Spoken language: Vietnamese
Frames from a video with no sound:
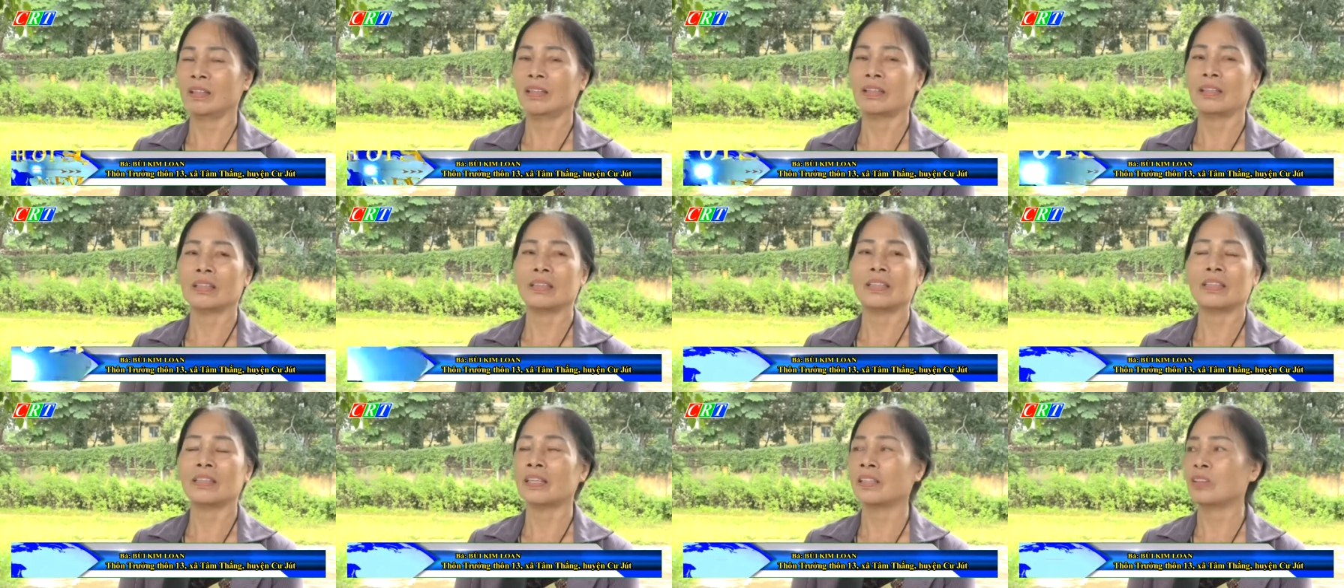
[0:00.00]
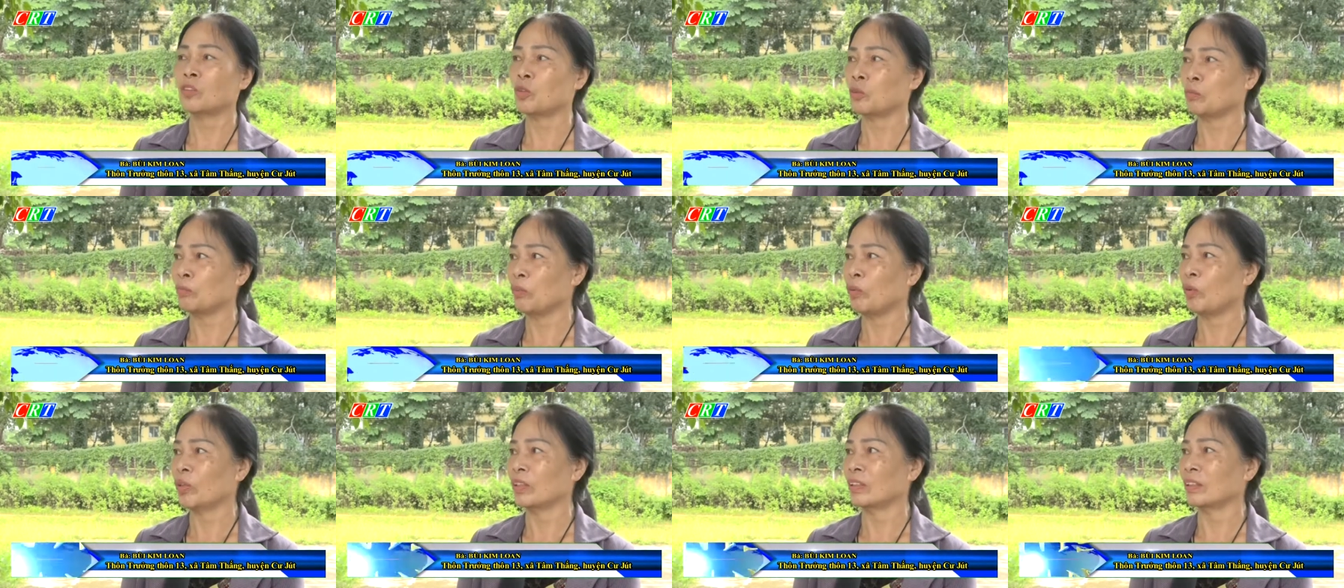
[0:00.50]
à, y tế
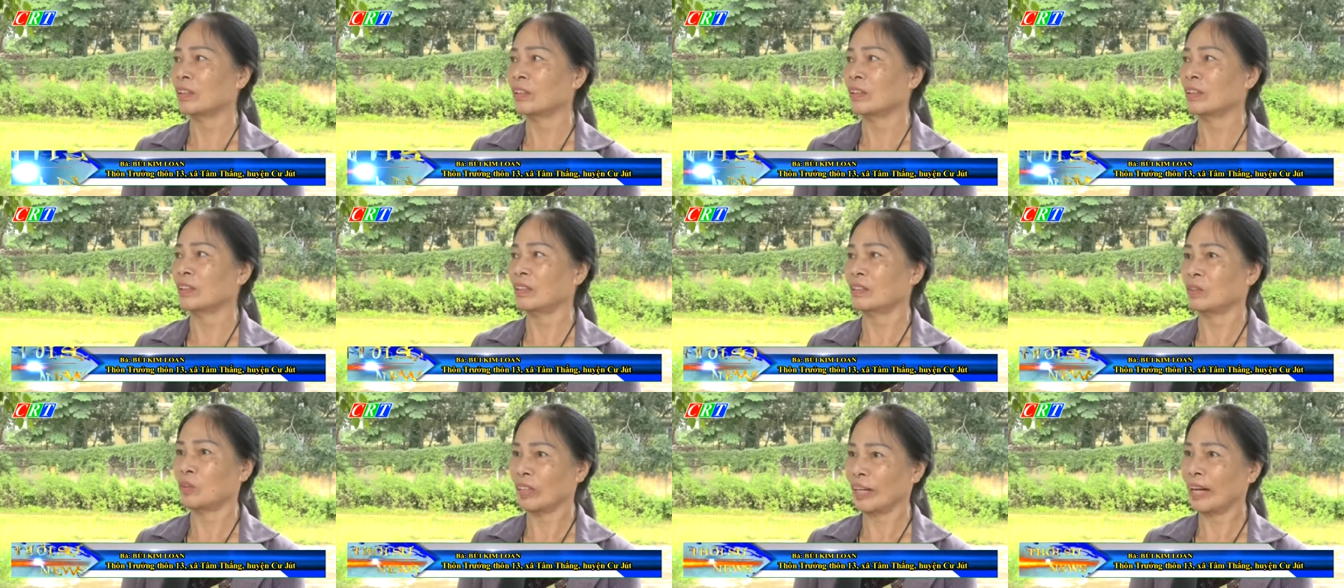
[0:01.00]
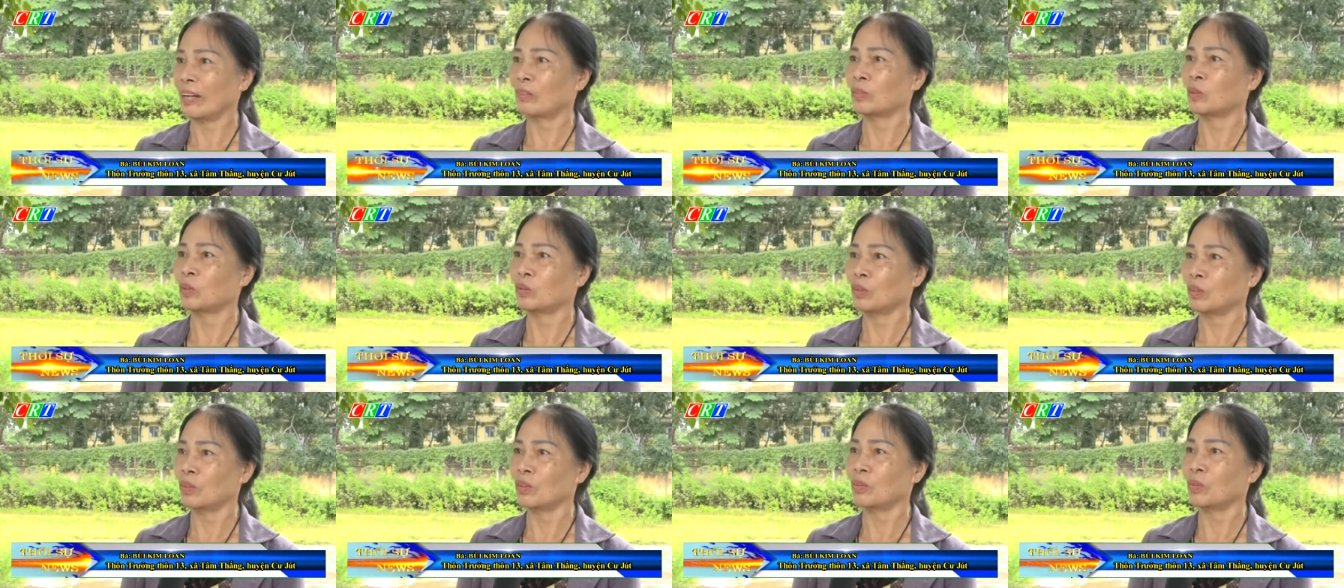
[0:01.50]
thôn buôn thì tuần nào
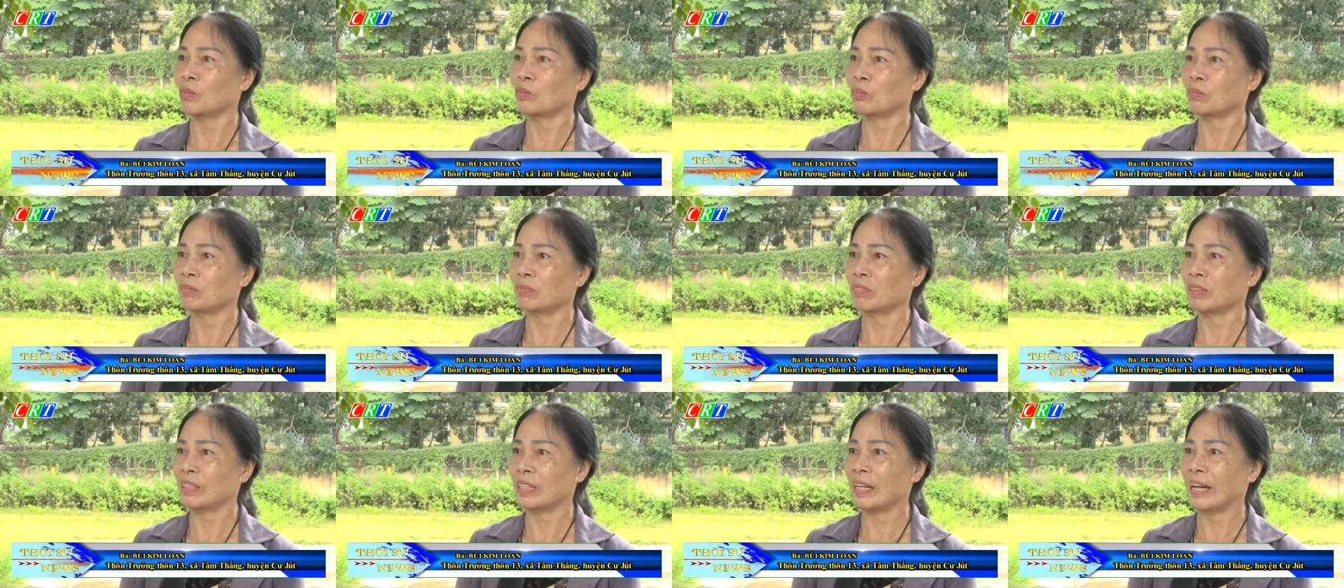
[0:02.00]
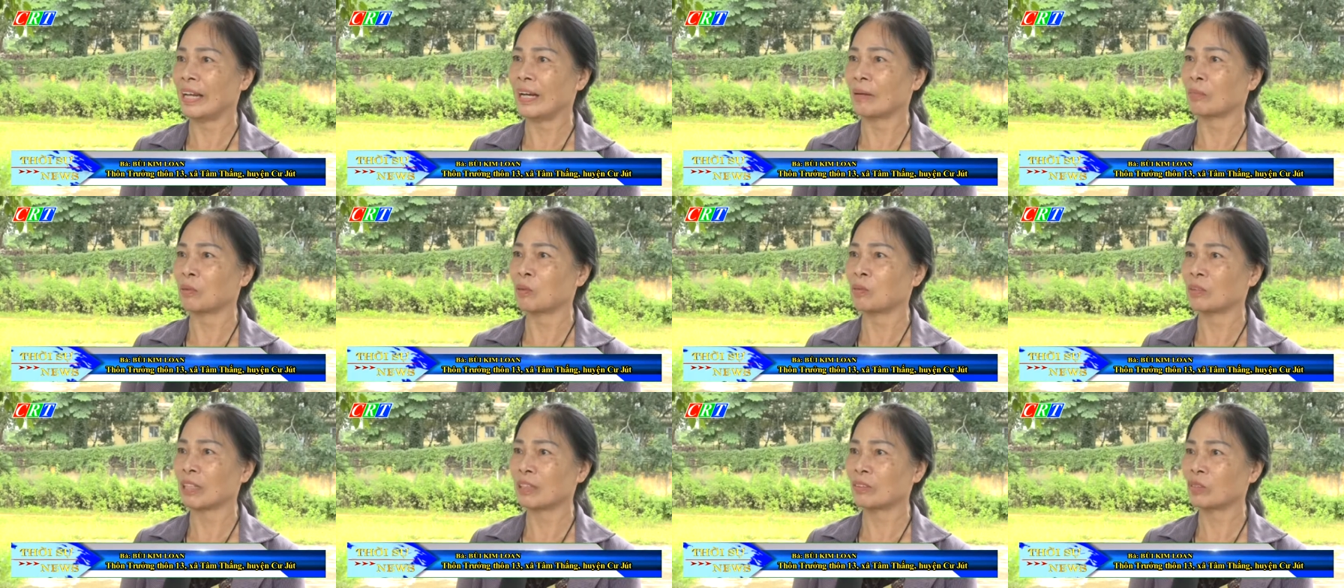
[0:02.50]
chúng tôi cũng đi làm
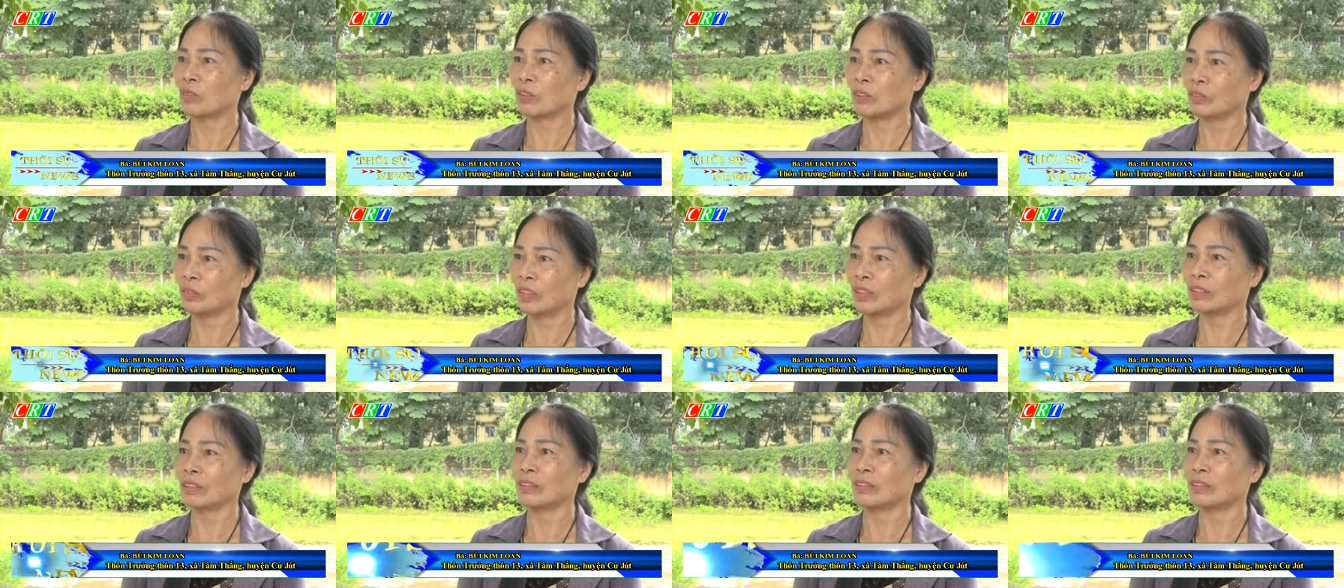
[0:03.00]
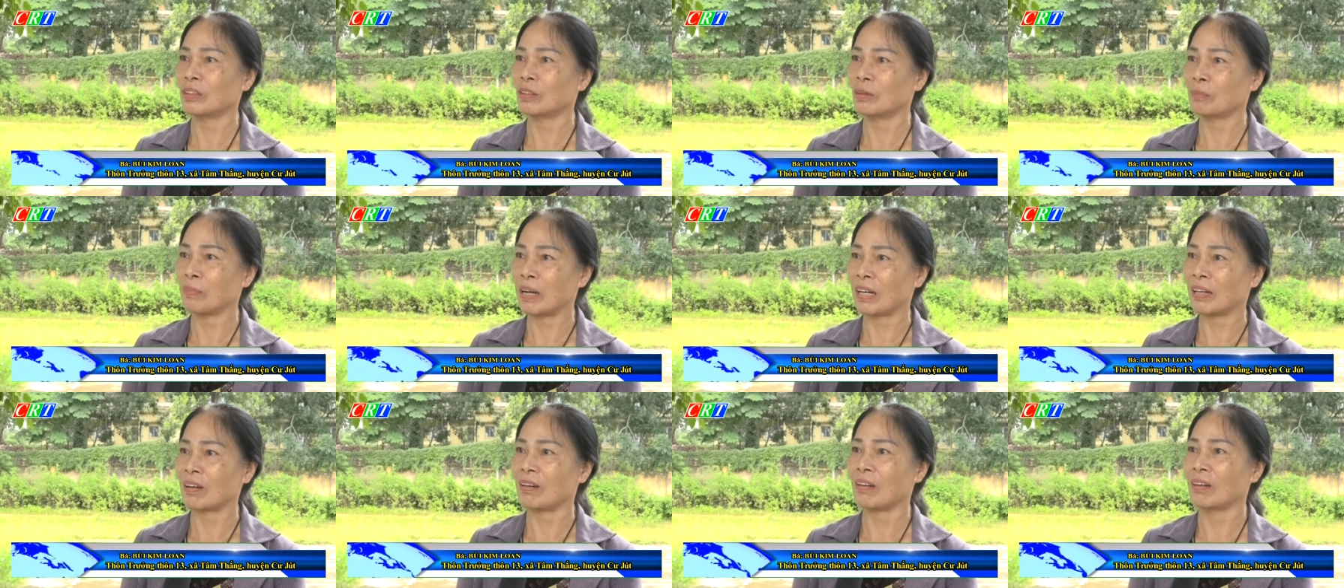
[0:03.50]
công tác tuyên truyền cho
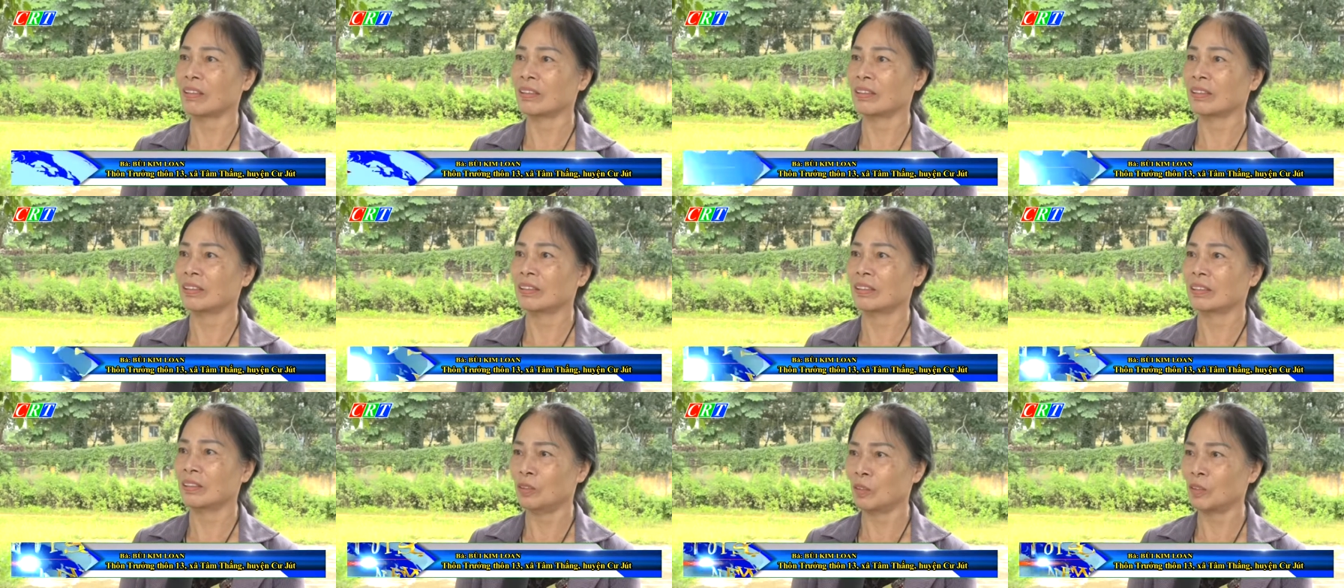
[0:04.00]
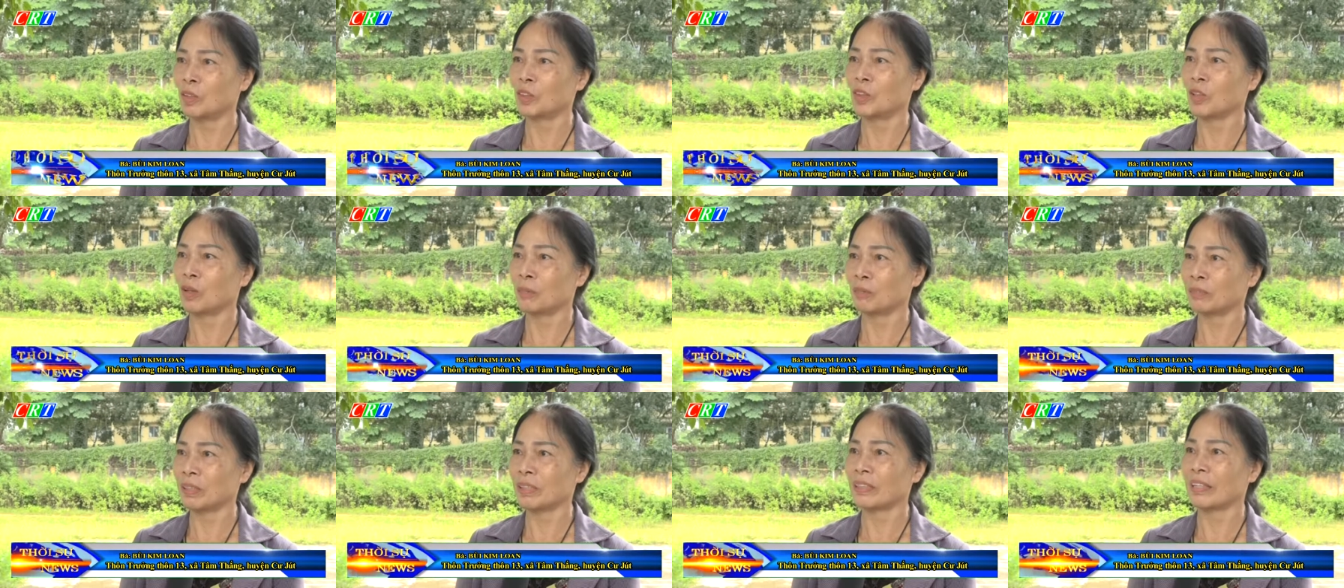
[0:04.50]
bà con lối
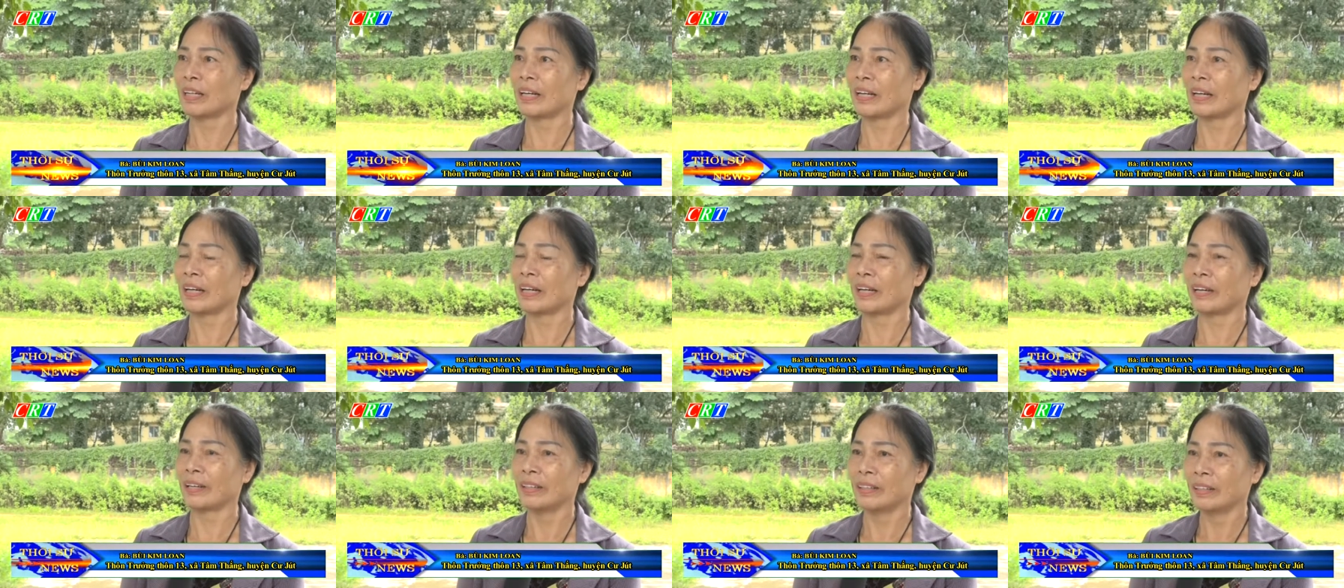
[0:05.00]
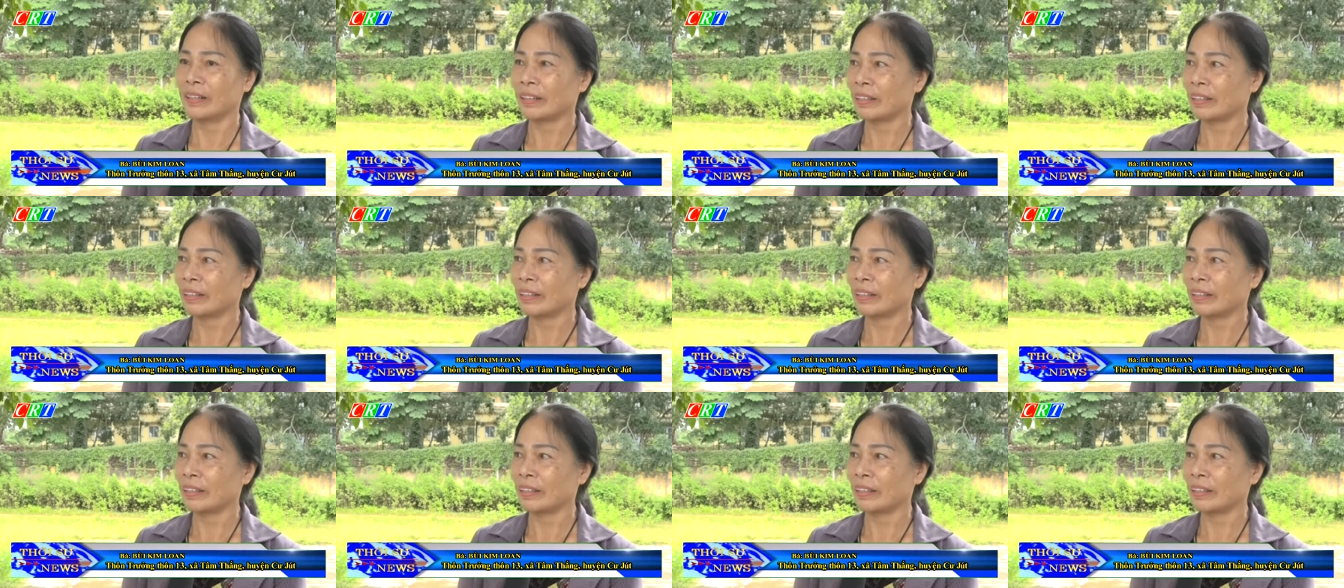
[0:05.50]
xóm tất cả